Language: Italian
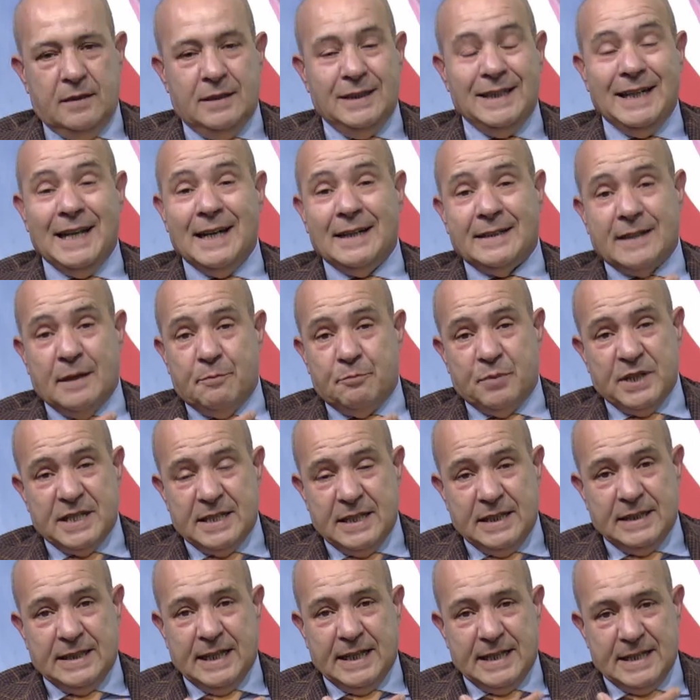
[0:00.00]
nel
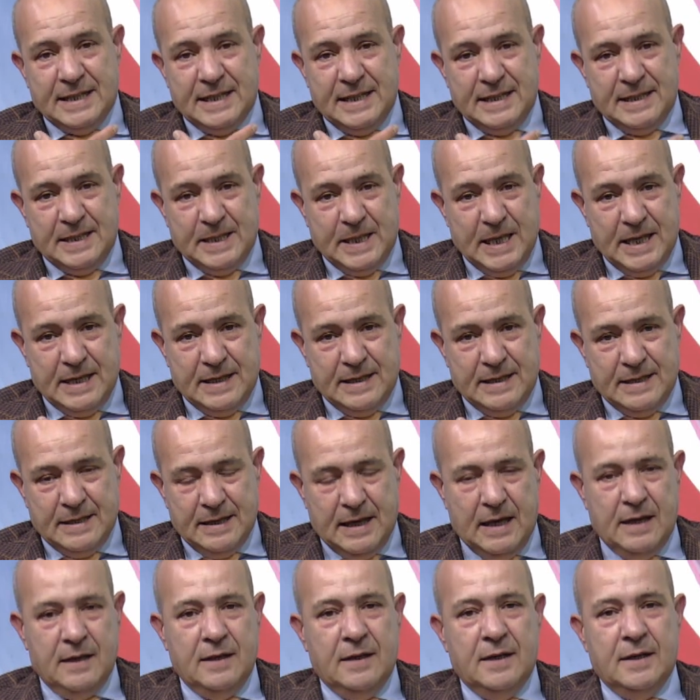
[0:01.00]
rappresentare se
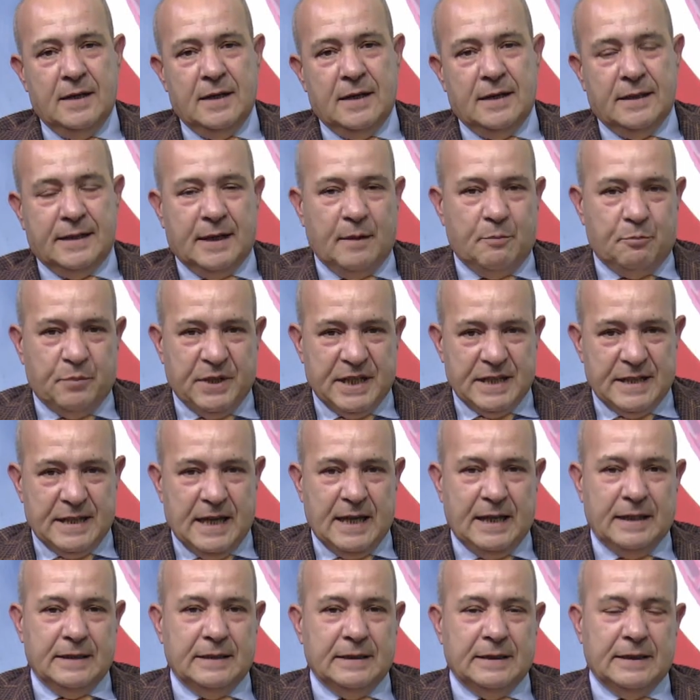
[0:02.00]
stessa
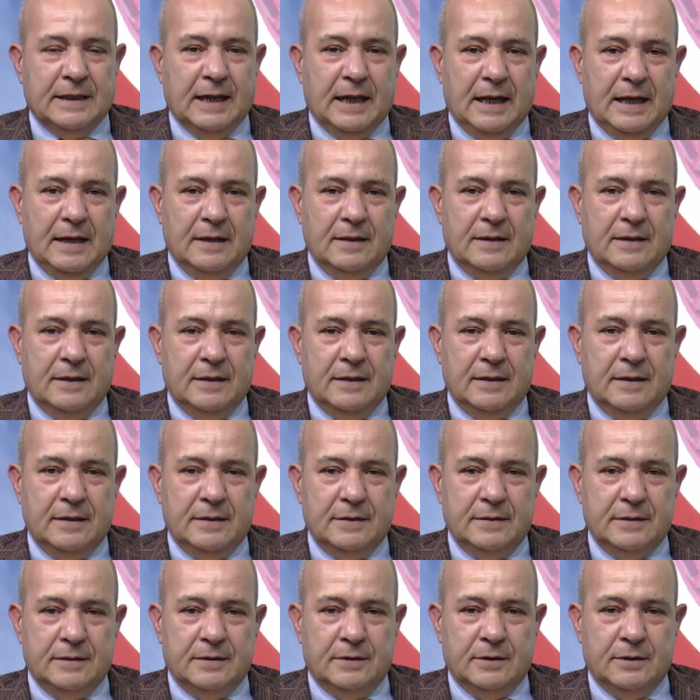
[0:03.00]
rappresenta eh,